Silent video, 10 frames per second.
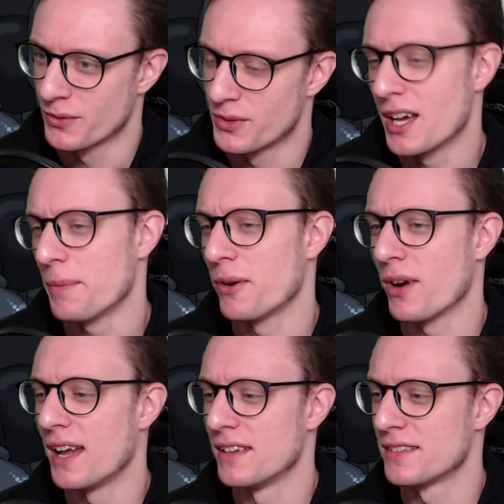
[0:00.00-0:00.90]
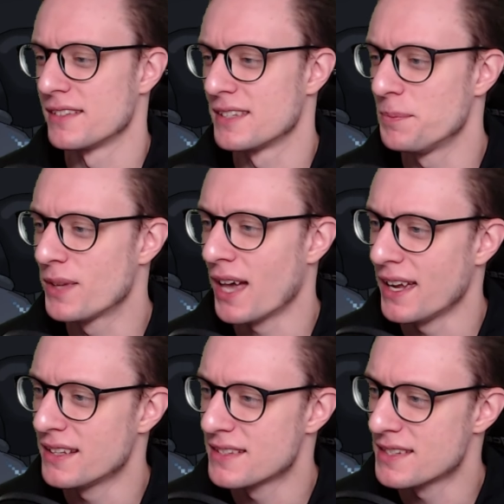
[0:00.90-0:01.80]
Und ich habe auch alles. Es gibt
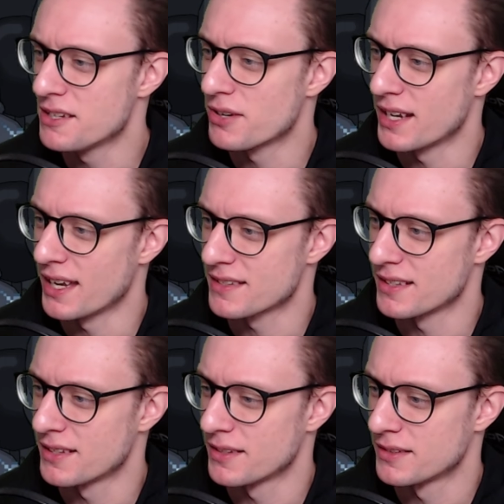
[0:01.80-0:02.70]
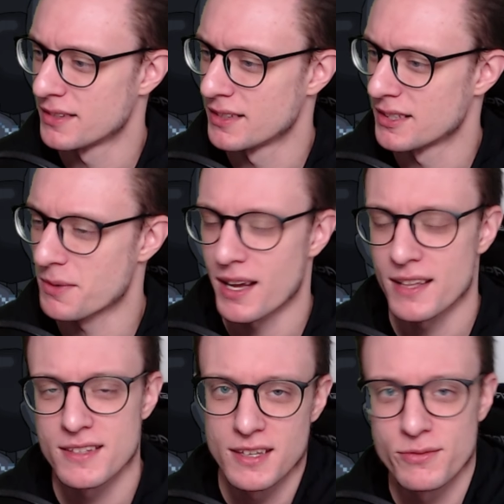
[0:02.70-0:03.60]
keinen Secret Exit. man
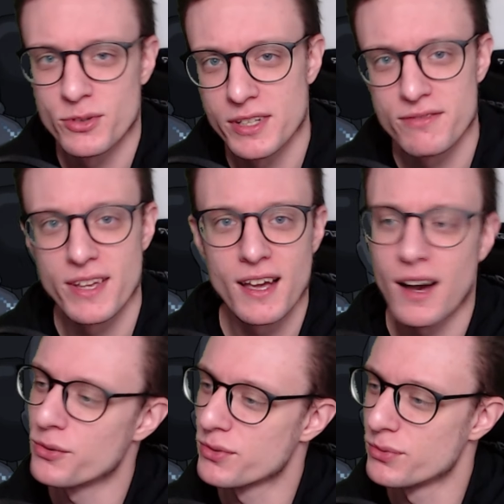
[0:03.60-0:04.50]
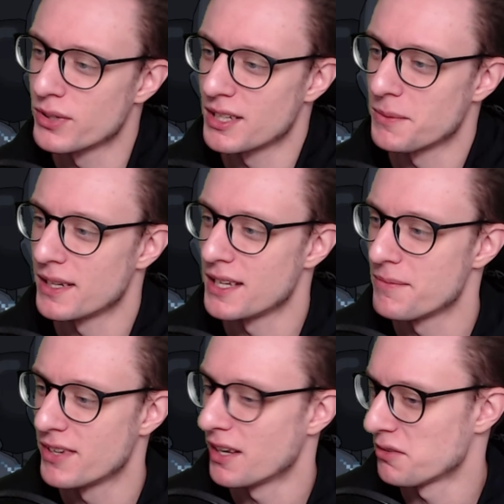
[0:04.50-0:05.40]
kann sich hier wohl den Weg aussuchen, den man
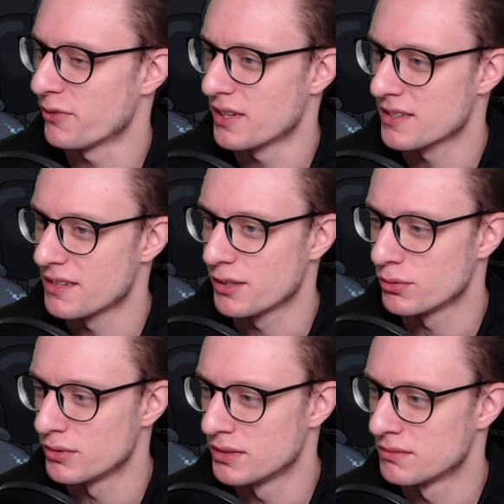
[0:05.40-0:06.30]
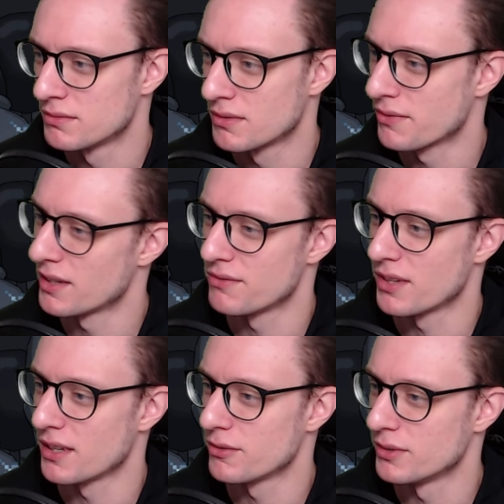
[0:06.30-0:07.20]
nehmen will. Also ich fand das Level cool. Ich fand das
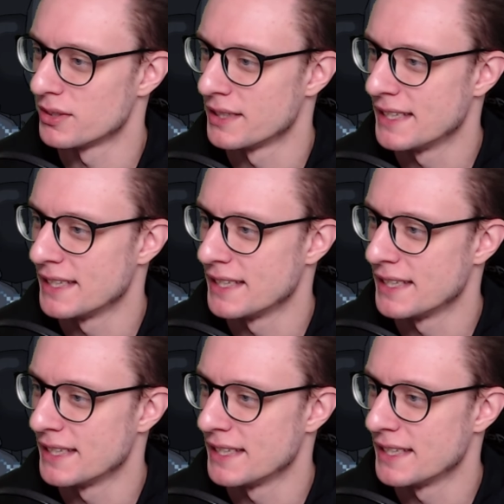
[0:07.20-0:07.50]
wirklich cool.